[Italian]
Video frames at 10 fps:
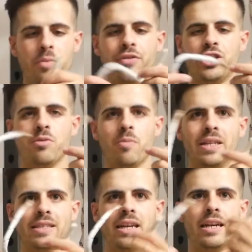Poi facciamo
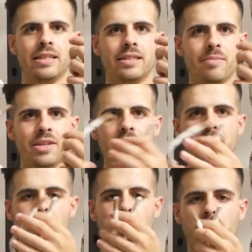passare l'estremità
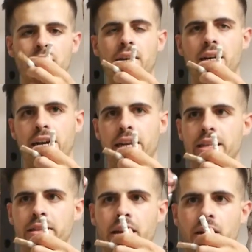della corda
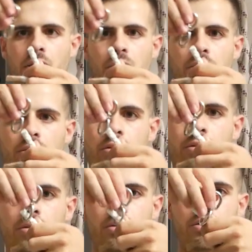all'interno
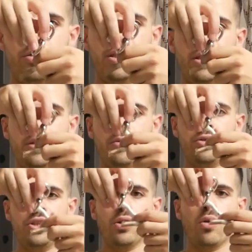di un
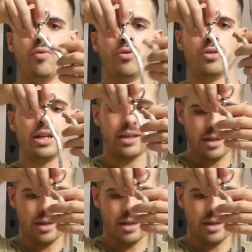singolo foro del